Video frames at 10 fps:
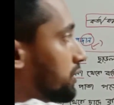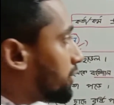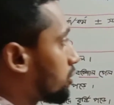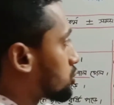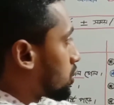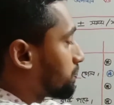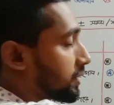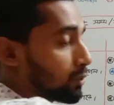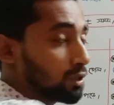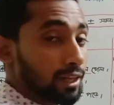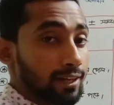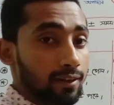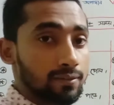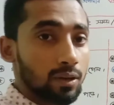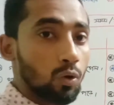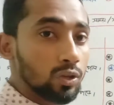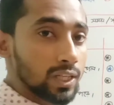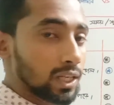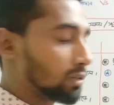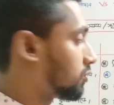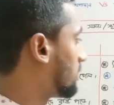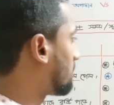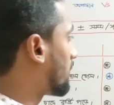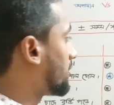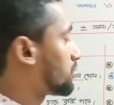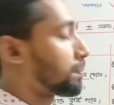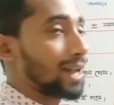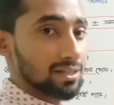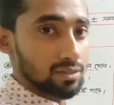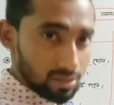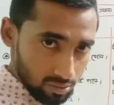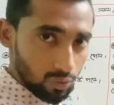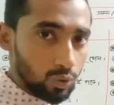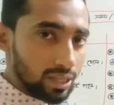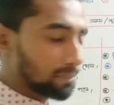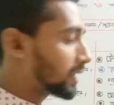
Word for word: অধিকরণ শব্দের মধ্যে কি আছে অধিক অধিক মানেই তো প্লাস অধিক